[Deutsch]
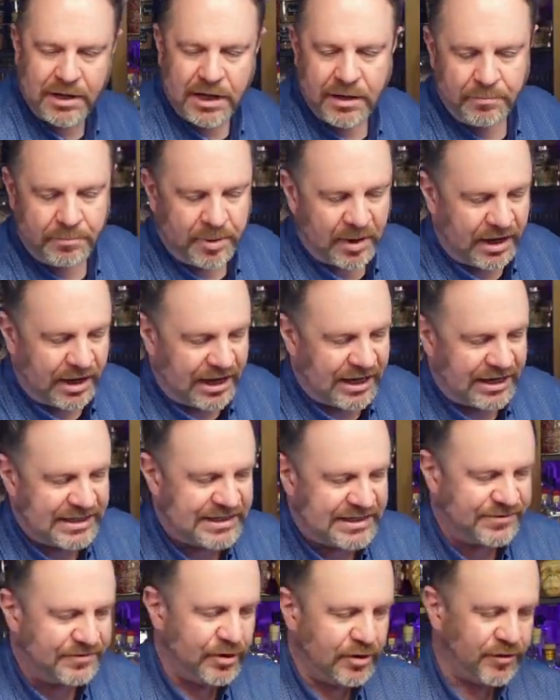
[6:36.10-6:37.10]
ein paar
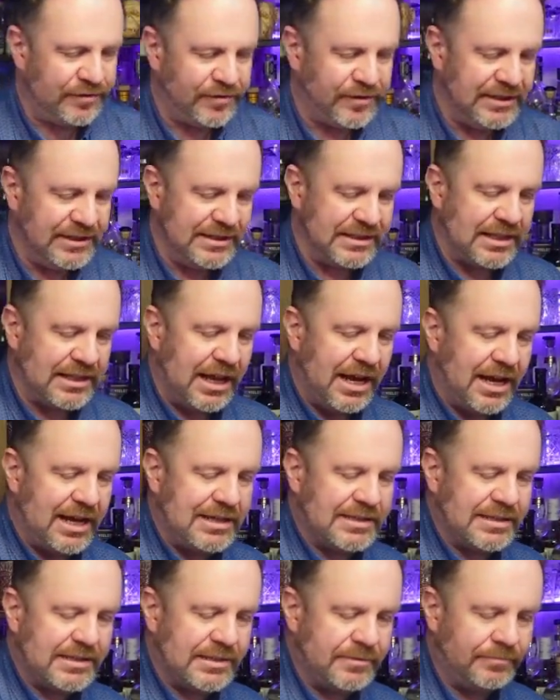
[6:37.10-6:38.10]
Eiswürfel ins
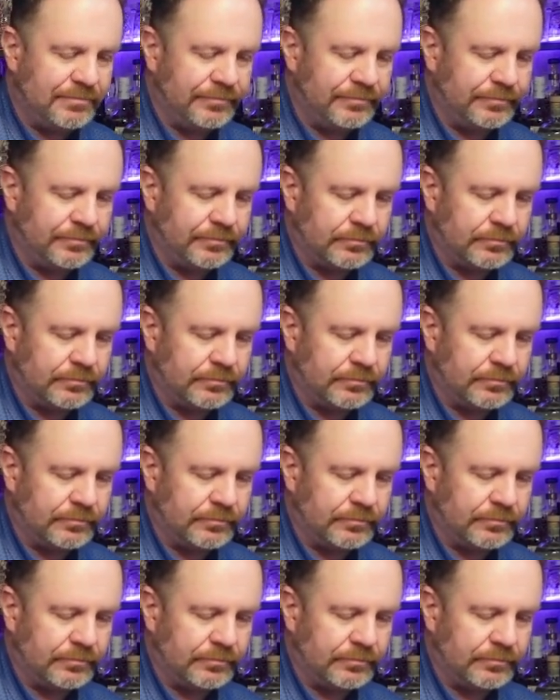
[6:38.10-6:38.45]
Glas. Ein